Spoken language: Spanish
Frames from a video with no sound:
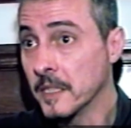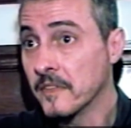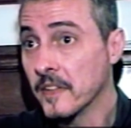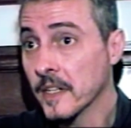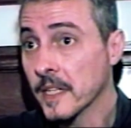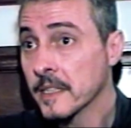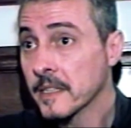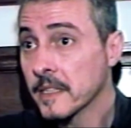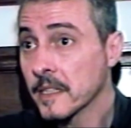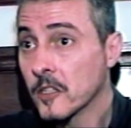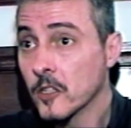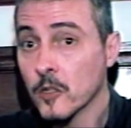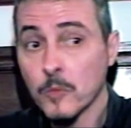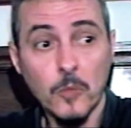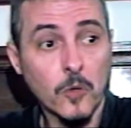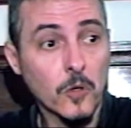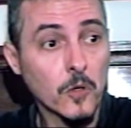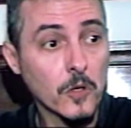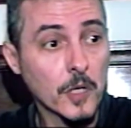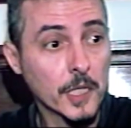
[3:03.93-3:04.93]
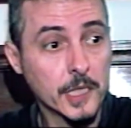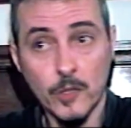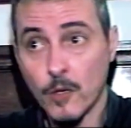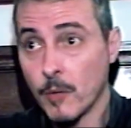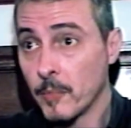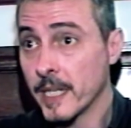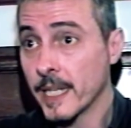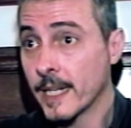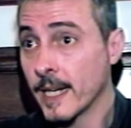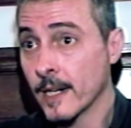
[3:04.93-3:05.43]
diferente como
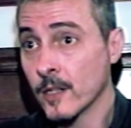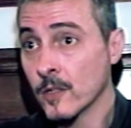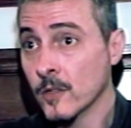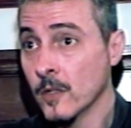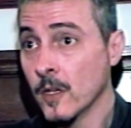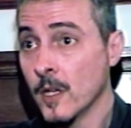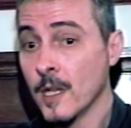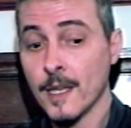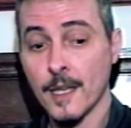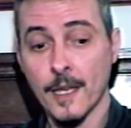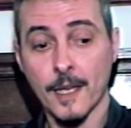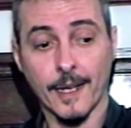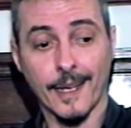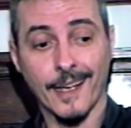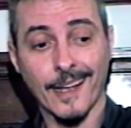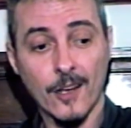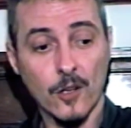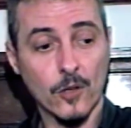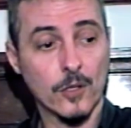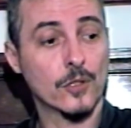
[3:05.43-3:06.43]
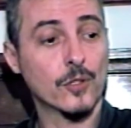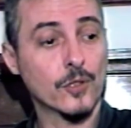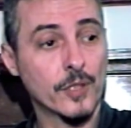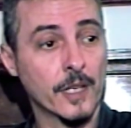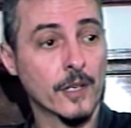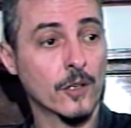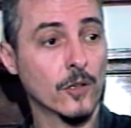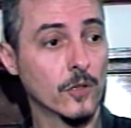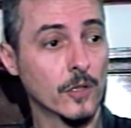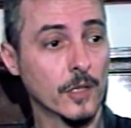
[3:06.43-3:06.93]
latinoamericano, qué es lo que yo
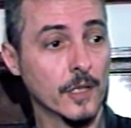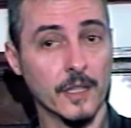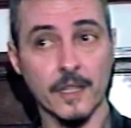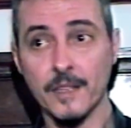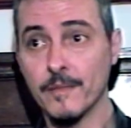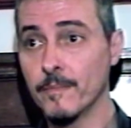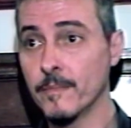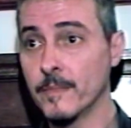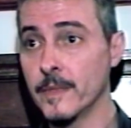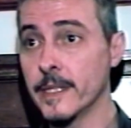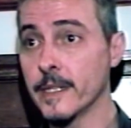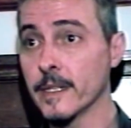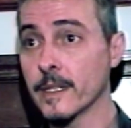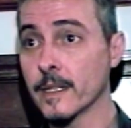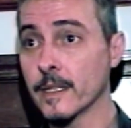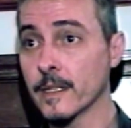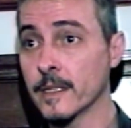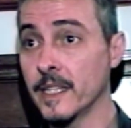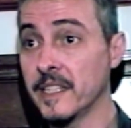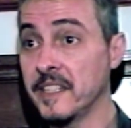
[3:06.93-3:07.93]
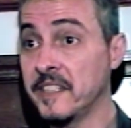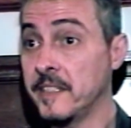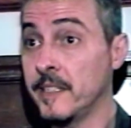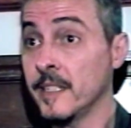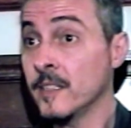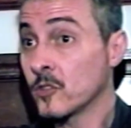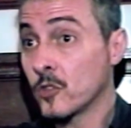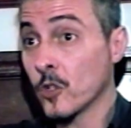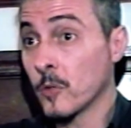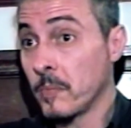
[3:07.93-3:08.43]
tengo de
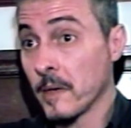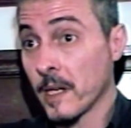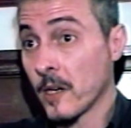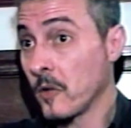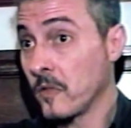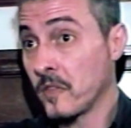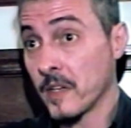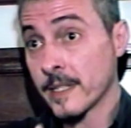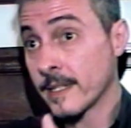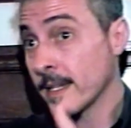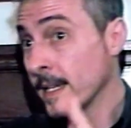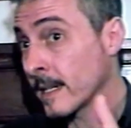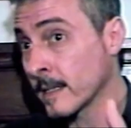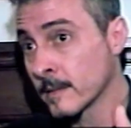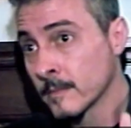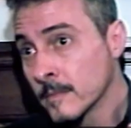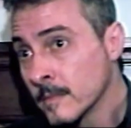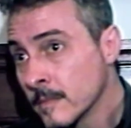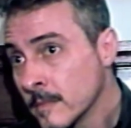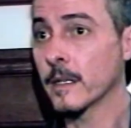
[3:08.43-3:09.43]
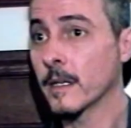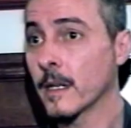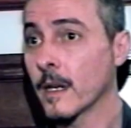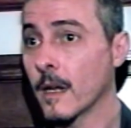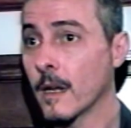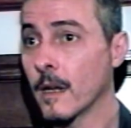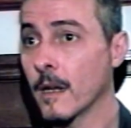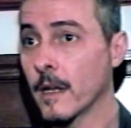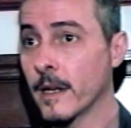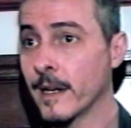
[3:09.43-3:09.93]
distinto para ofrecer
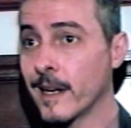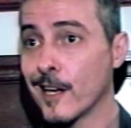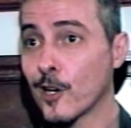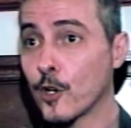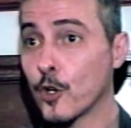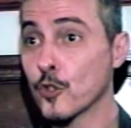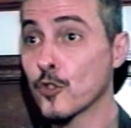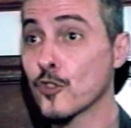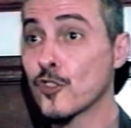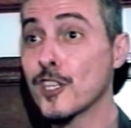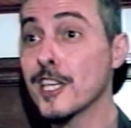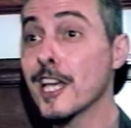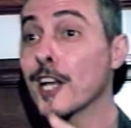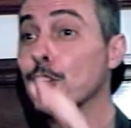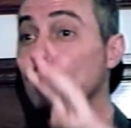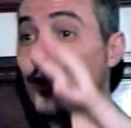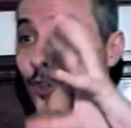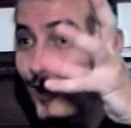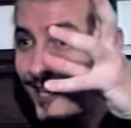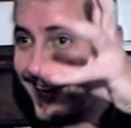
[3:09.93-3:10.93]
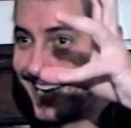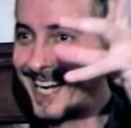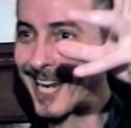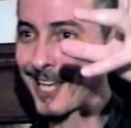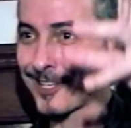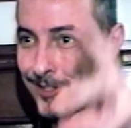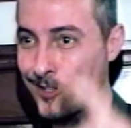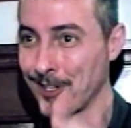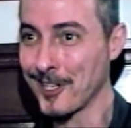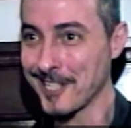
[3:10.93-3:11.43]
en el, concierto de las
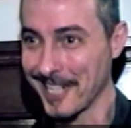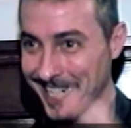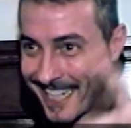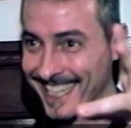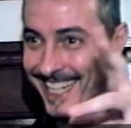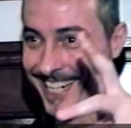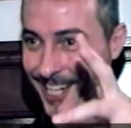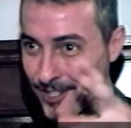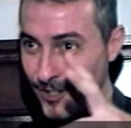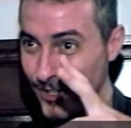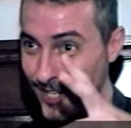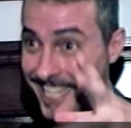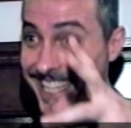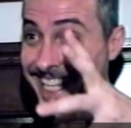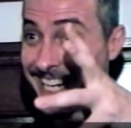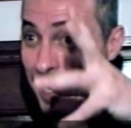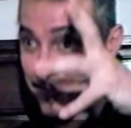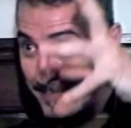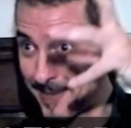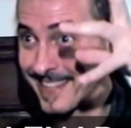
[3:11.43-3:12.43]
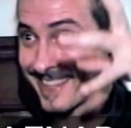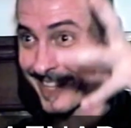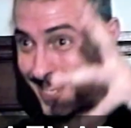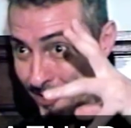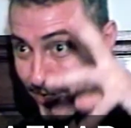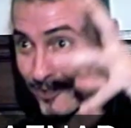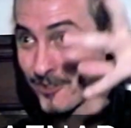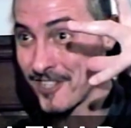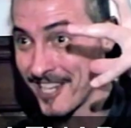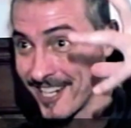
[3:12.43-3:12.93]
naciones, en este caso
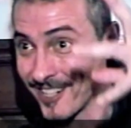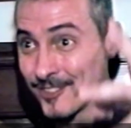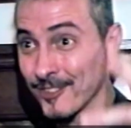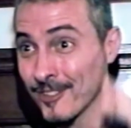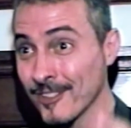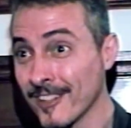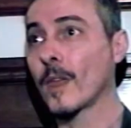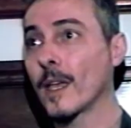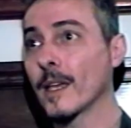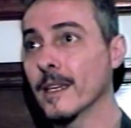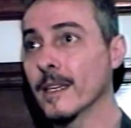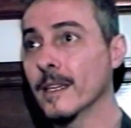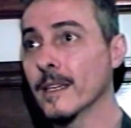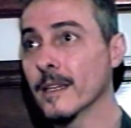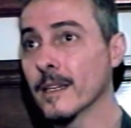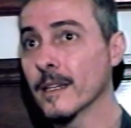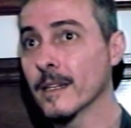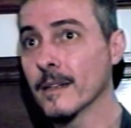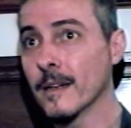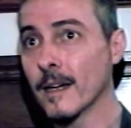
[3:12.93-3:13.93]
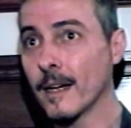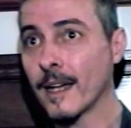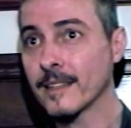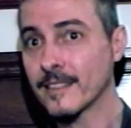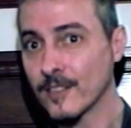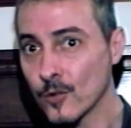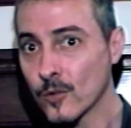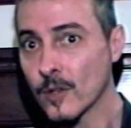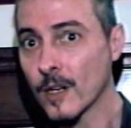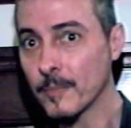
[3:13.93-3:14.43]
literalmente concierto, y eh, ha
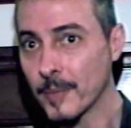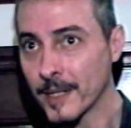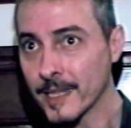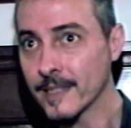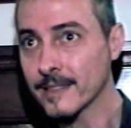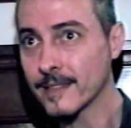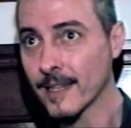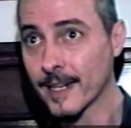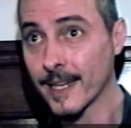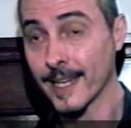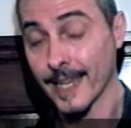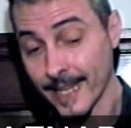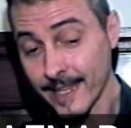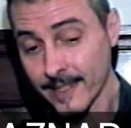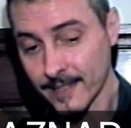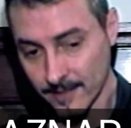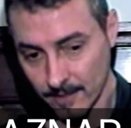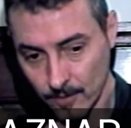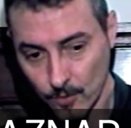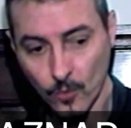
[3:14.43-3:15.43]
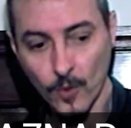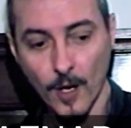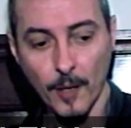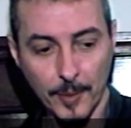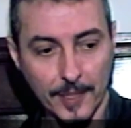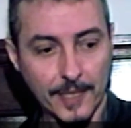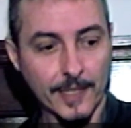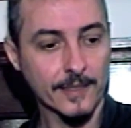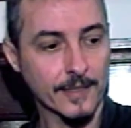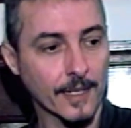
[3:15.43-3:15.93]
sido un aprendizaje, es un
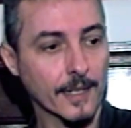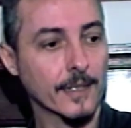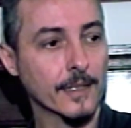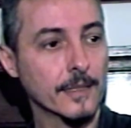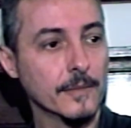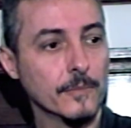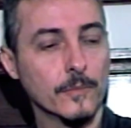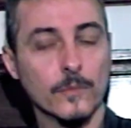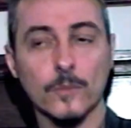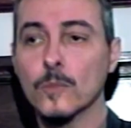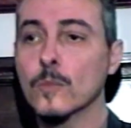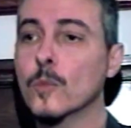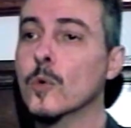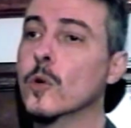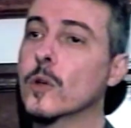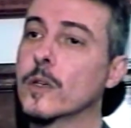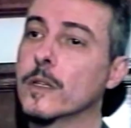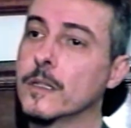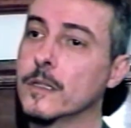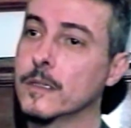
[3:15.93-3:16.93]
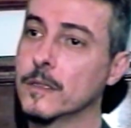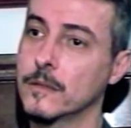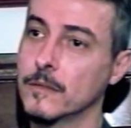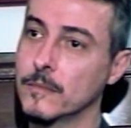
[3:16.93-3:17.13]
aprendizaje muy,